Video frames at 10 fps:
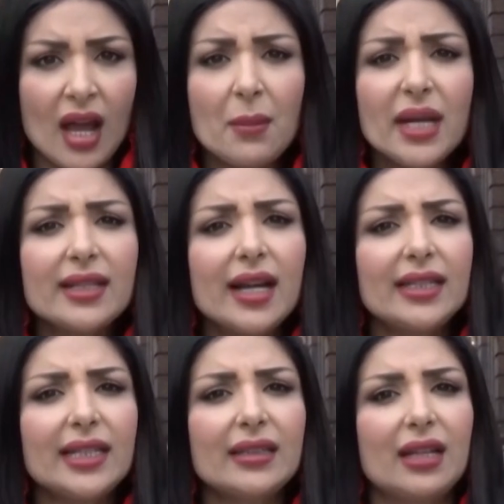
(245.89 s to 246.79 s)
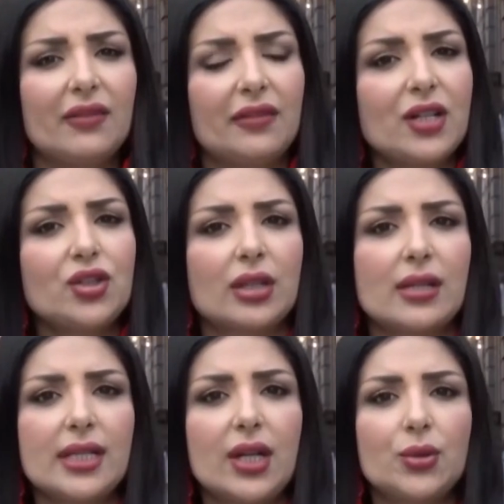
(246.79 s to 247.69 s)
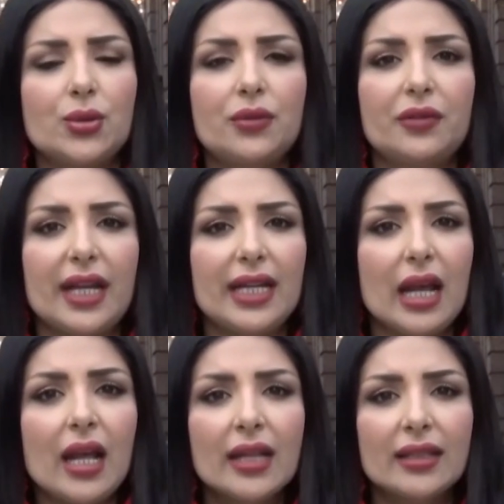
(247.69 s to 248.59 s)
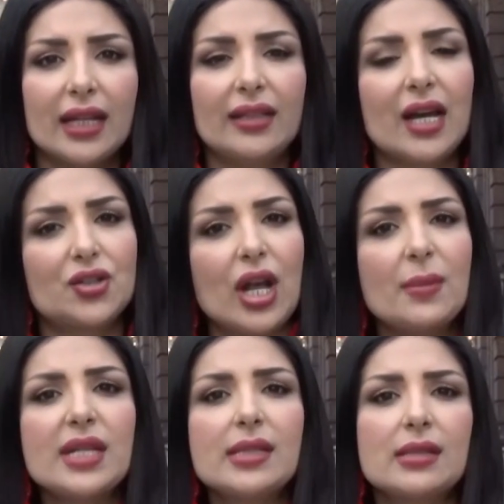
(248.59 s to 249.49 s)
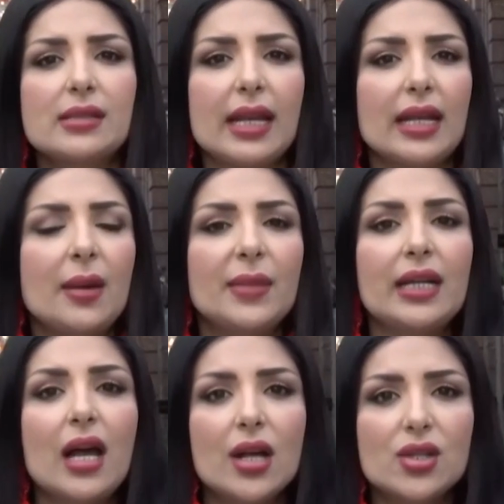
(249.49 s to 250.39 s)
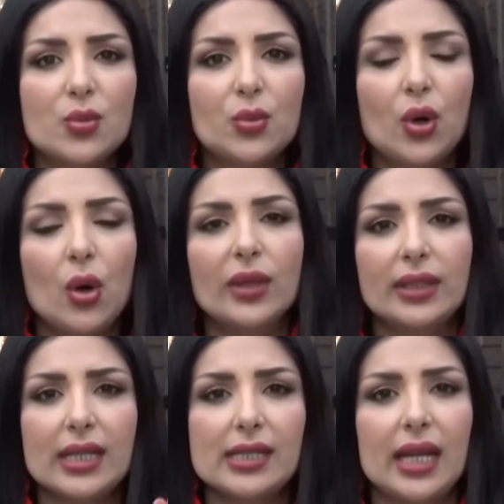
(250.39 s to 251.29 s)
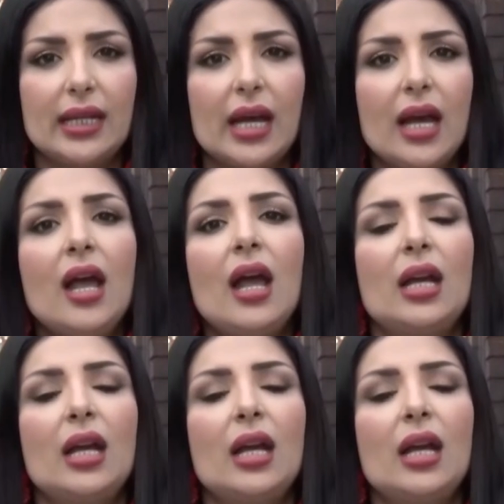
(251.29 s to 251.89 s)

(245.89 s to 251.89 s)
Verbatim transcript: اما تقنيه الفراكشنال سي او 2 فهي تحتاج خمس ايام الى اسبوع وتحس احنا